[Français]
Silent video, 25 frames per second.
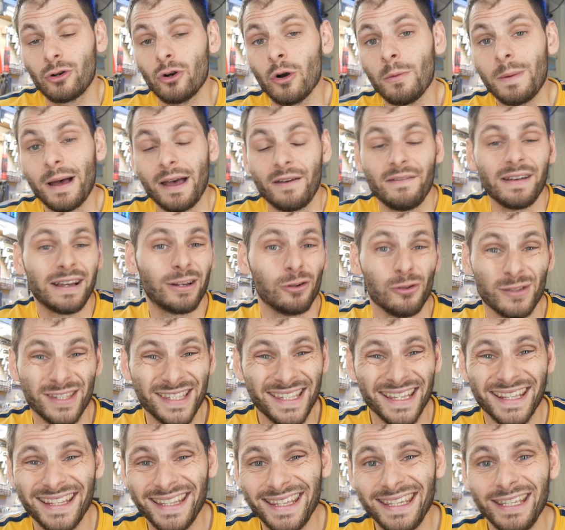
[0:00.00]
courbe avec le
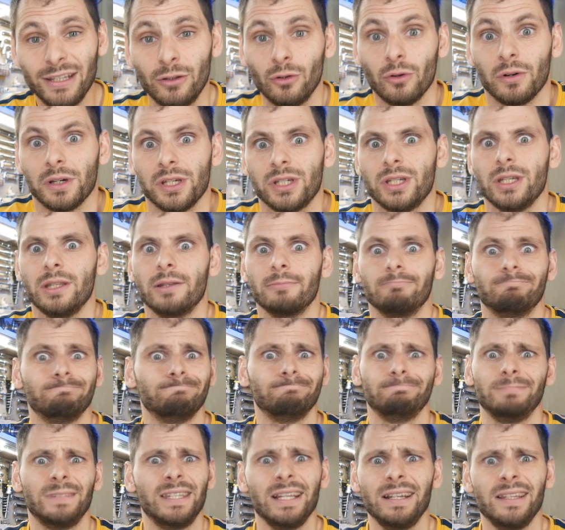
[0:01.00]
CDI d'origine.
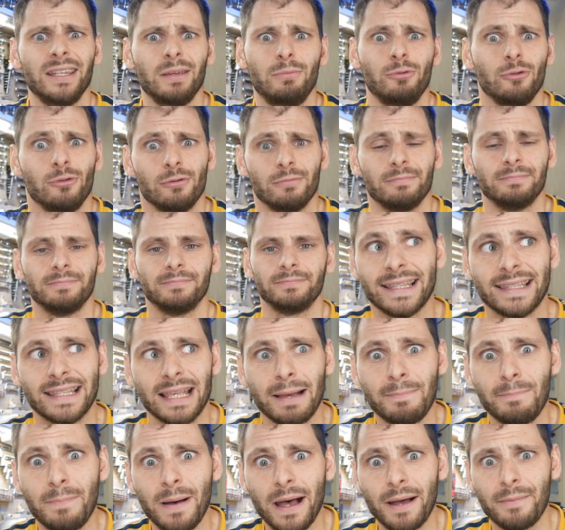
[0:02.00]
Dès le début,
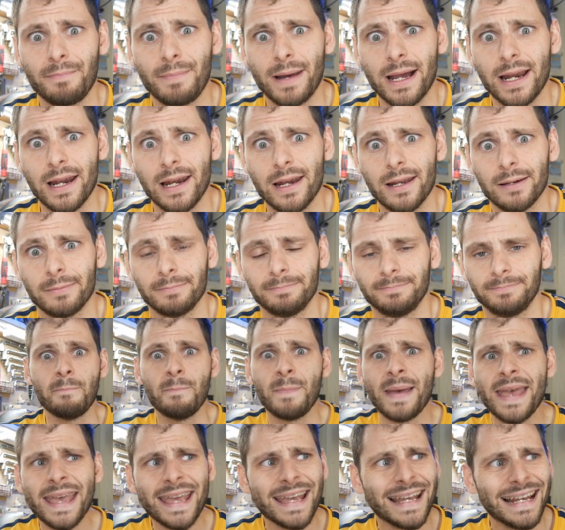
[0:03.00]
ça part mal.
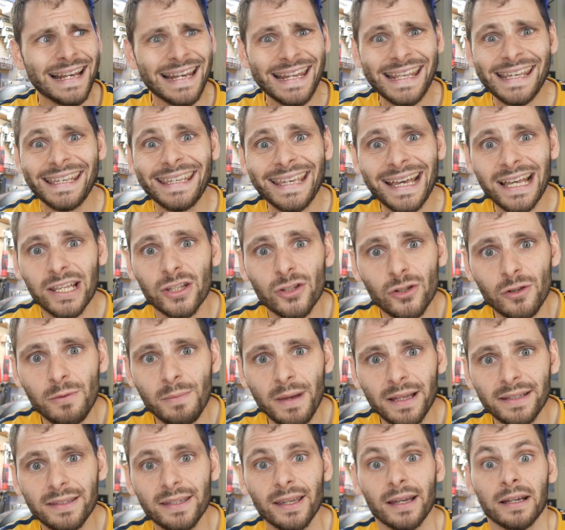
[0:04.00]
Mais l'écart se
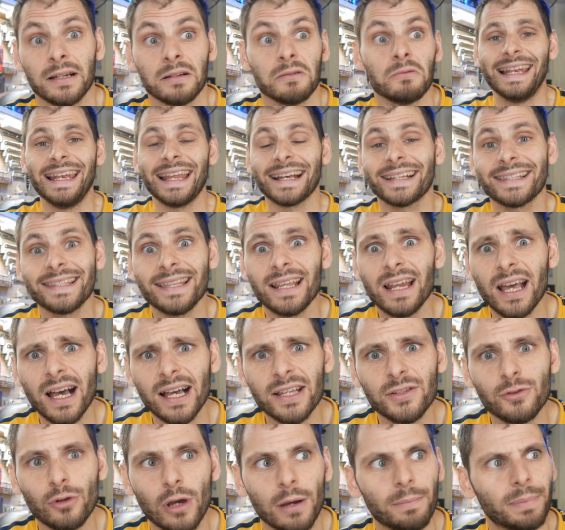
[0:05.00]
maintient.
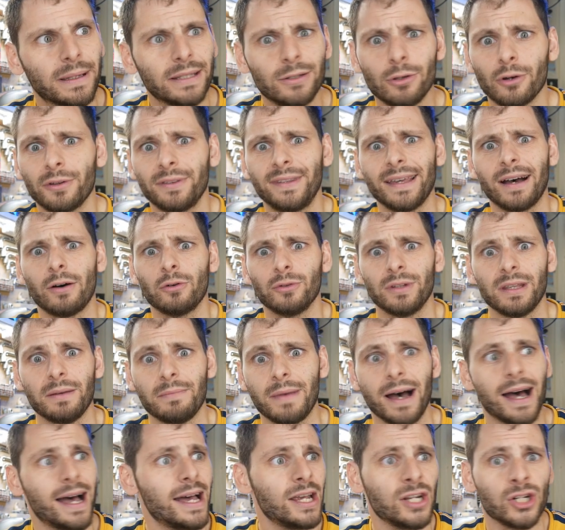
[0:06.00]
L'accélération a pris du retard au
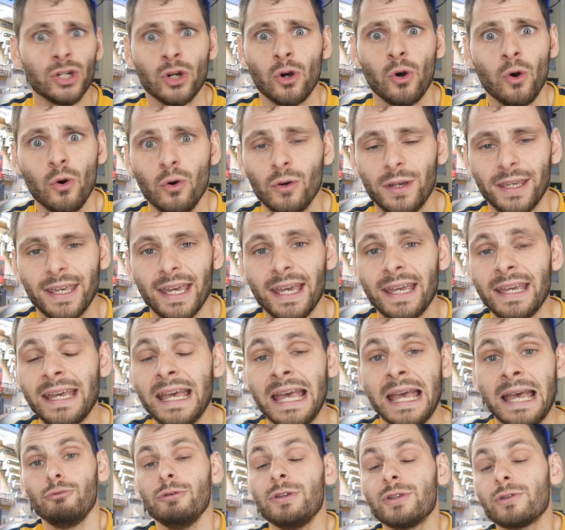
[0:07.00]
démarrage, ok,
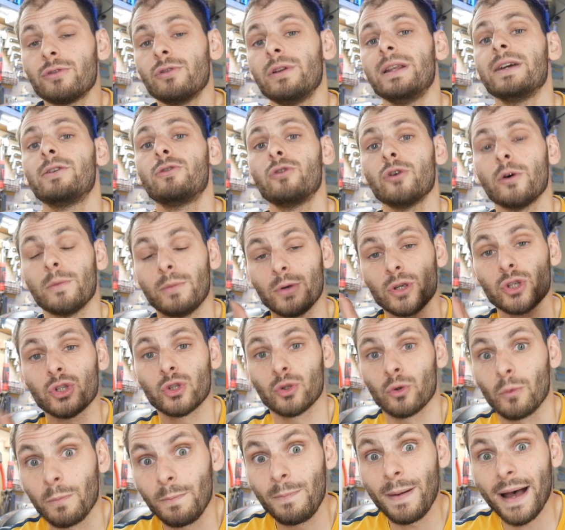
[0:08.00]
puisque les courbes
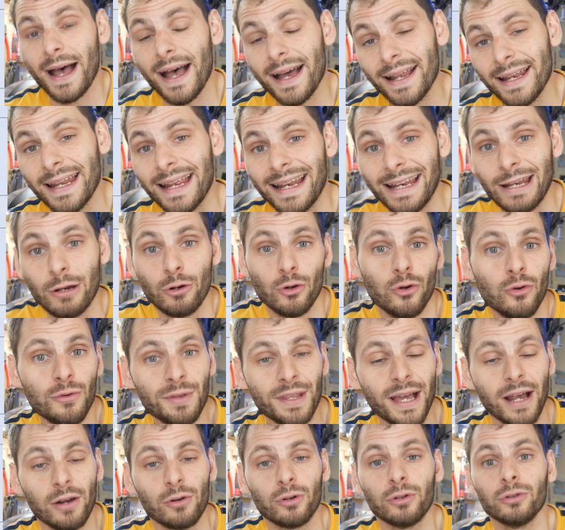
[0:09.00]
sont parallèles
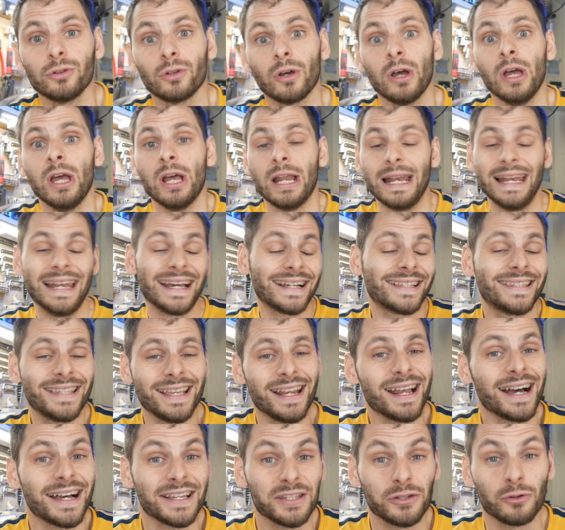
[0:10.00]
l'une à l'autre,
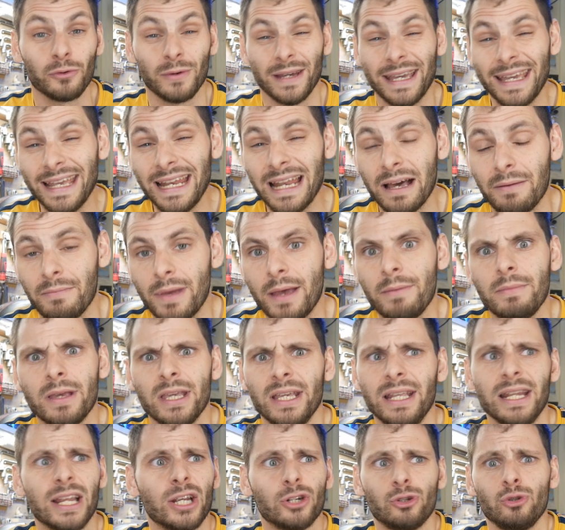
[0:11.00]
l'accélération est la même,
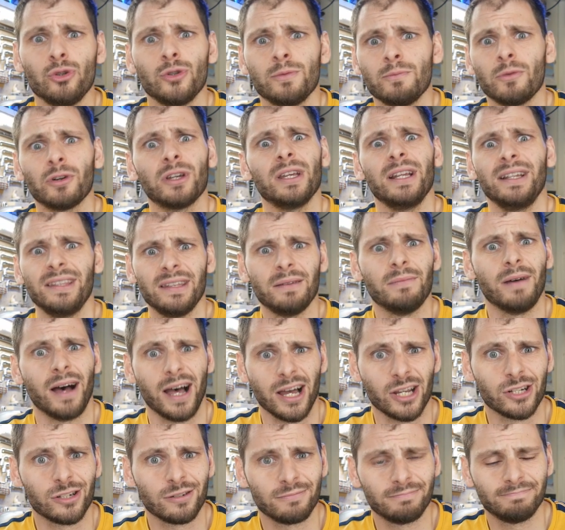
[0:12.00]
il a juste manqué le
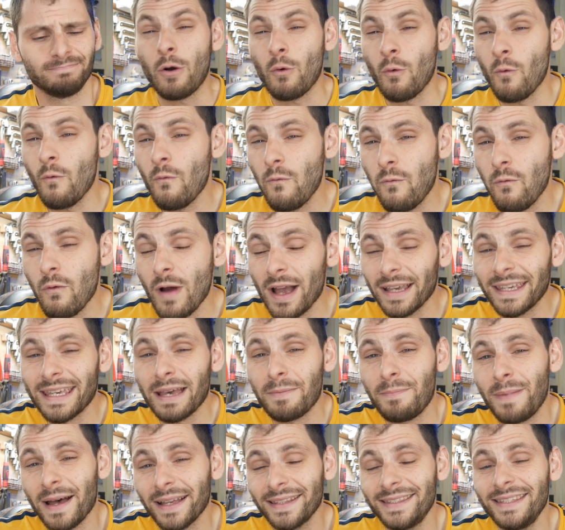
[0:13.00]
démarrage on voit
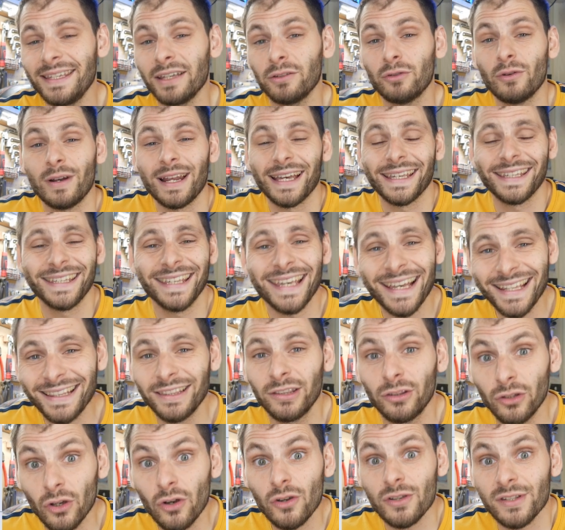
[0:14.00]
qu'à partir de la
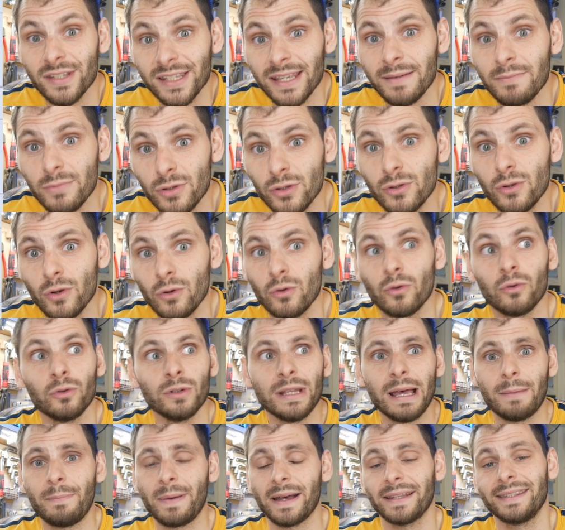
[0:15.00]
14e
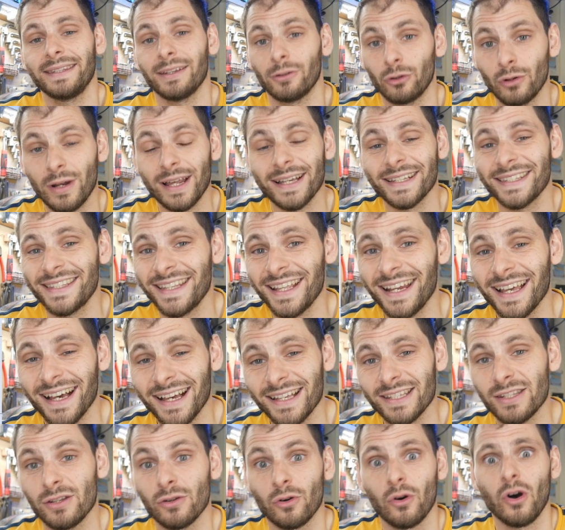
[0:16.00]
seconde, à partir de
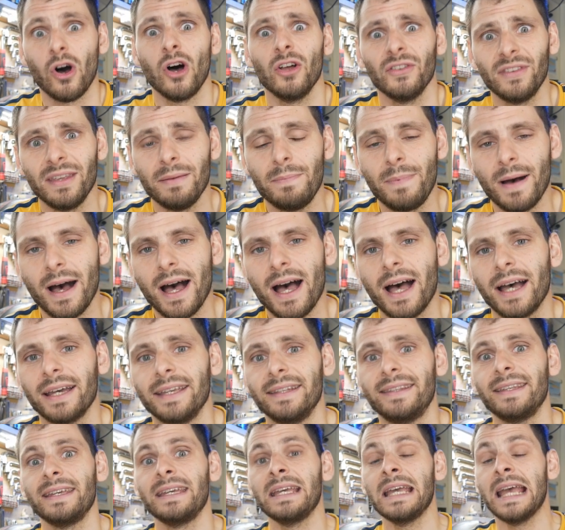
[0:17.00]
l'accélération en départ
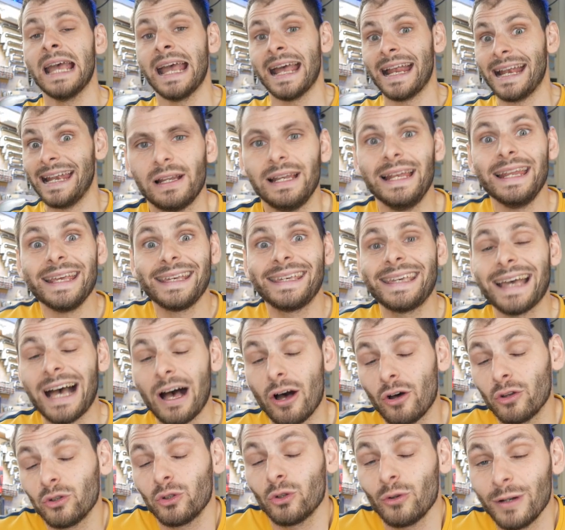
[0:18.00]
arrêté,
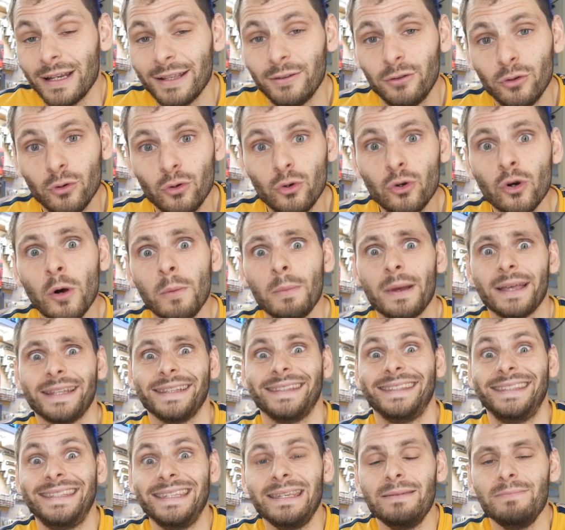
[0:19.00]
l'écart entre les deux courbes
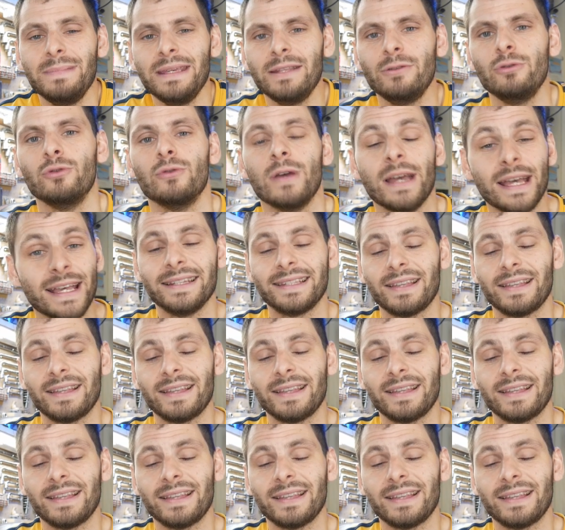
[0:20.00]
diminue.